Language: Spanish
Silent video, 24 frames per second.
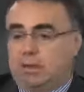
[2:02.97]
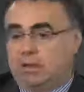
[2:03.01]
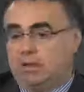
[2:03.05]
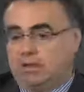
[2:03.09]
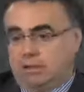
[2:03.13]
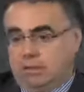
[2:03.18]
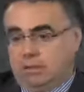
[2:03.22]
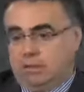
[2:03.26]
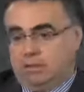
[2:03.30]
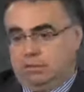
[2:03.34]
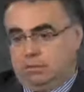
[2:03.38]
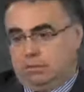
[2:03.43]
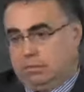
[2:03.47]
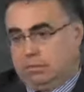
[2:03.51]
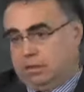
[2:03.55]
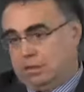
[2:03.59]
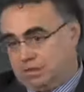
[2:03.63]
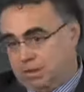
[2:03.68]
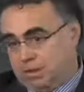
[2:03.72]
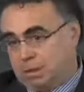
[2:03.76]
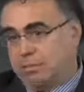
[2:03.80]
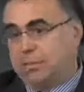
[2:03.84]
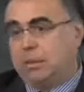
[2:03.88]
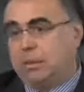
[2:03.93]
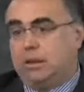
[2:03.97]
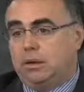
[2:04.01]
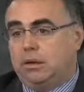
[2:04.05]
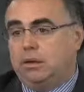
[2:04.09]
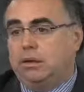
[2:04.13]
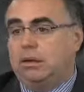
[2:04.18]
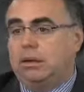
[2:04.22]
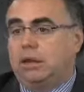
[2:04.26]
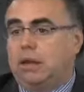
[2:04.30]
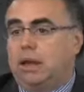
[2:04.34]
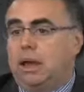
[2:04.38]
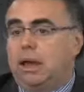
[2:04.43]
mixta es
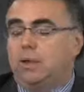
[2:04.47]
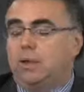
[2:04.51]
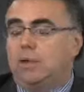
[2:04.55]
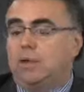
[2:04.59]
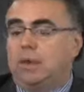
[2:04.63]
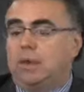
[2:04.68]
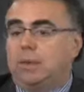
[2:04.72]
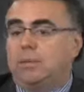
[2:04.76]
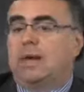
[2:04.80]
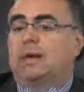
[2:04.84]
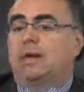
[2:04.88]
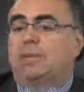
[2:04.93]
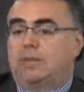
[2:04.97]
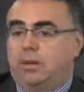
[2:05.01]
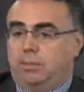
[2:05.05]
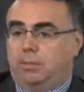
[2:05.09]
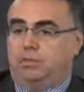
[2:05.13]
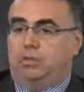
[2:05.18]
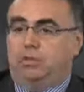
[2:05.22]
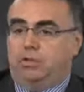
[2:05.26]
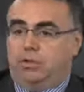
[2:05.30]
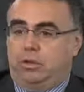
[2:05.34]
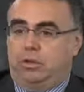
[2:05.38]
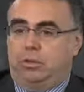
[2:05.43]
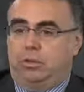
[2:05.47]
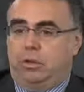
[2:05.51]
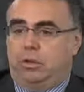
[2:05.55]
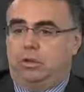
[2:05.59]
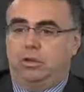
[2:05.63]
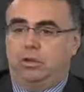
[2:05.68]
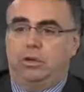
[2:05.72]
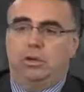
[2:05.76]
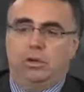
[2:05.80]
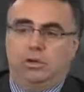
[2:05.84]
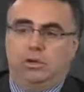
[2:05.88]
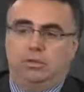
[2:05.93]
también algo que va a ser
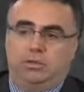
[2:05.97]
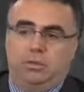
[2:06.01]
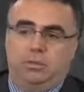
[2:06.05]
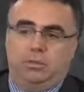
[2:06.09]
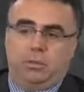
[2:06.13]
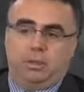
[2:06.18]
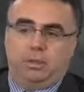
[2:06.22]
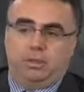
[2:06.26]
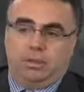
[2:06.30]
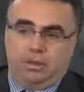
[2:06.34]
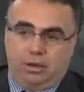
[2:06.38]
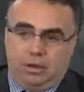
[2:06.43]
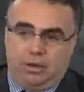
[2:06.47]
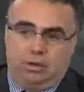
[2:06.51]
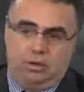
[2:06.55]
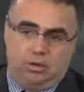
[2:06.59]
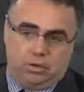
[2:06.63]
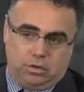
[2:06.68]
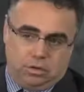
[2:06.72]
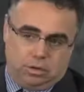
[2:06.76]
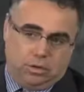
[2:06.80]
posible con el DSM-5.